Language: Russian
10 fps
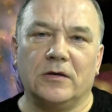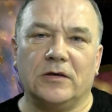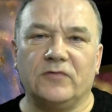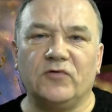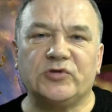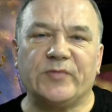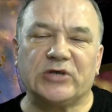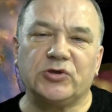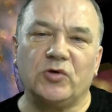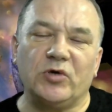И вот
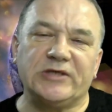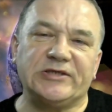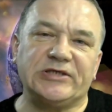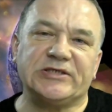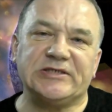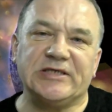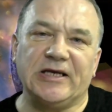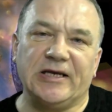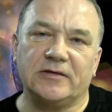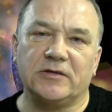прошло более 30
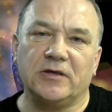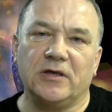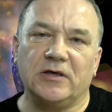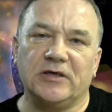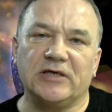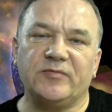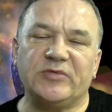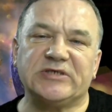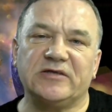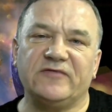лет. Я
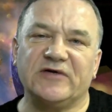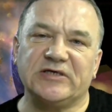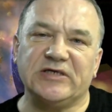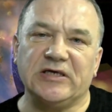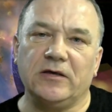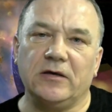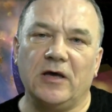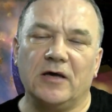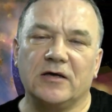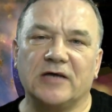написал две книги
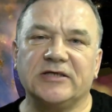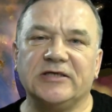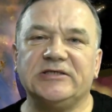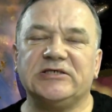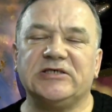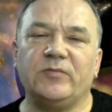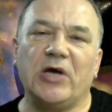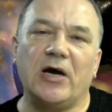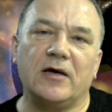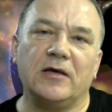«Как найти
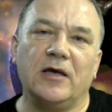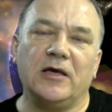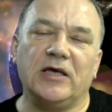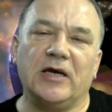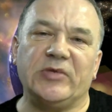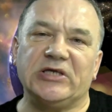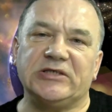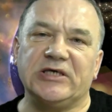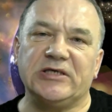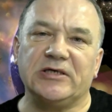себя» и
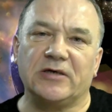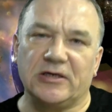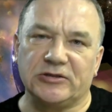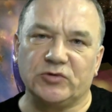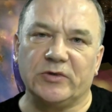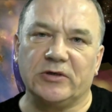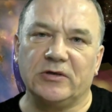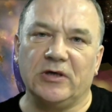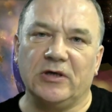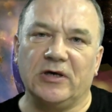«Обретение разума»,
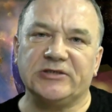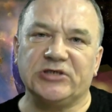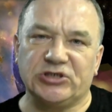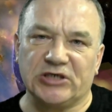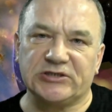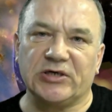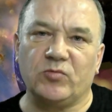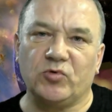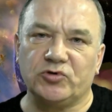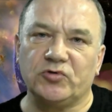а сейчас
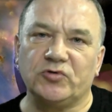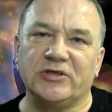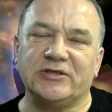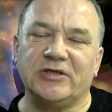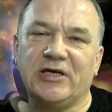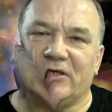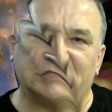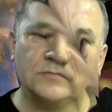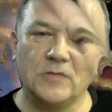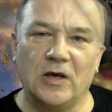работаю над
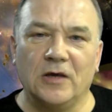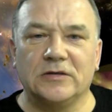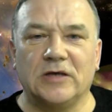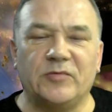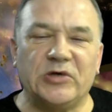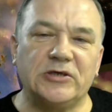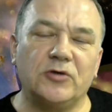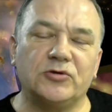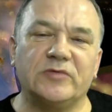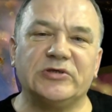третьей. На
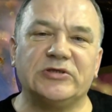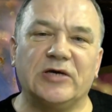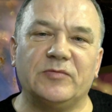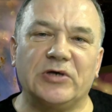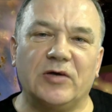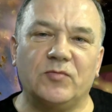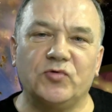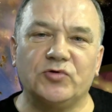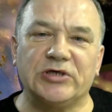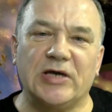определенном этапе
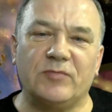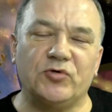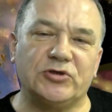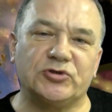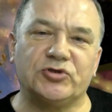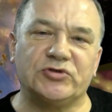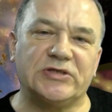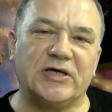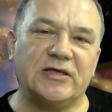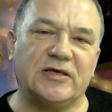работы я понял, что
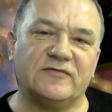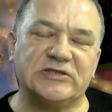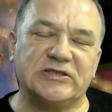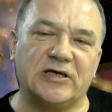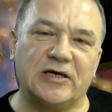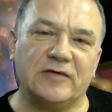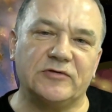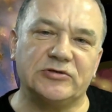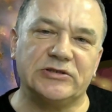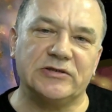знания
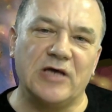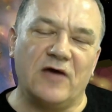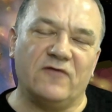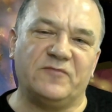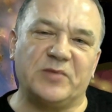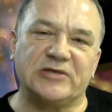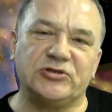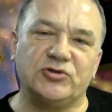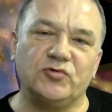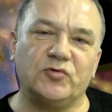выстраиваются в
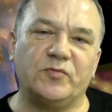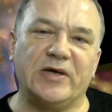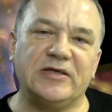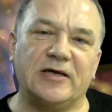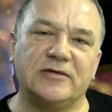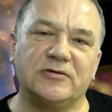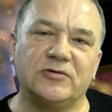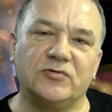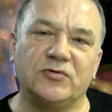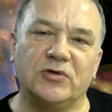простую,
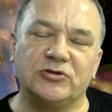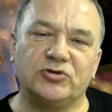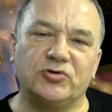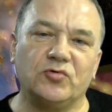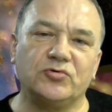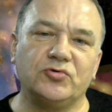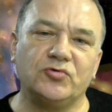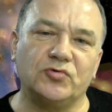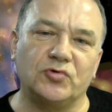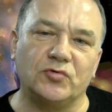понятную
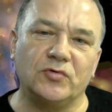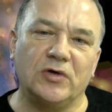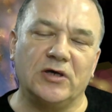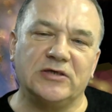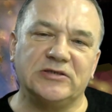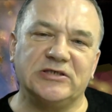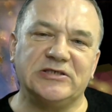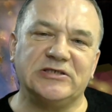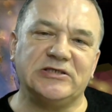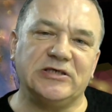структуру,
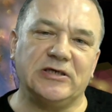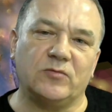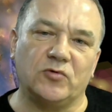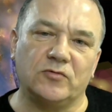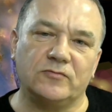систему.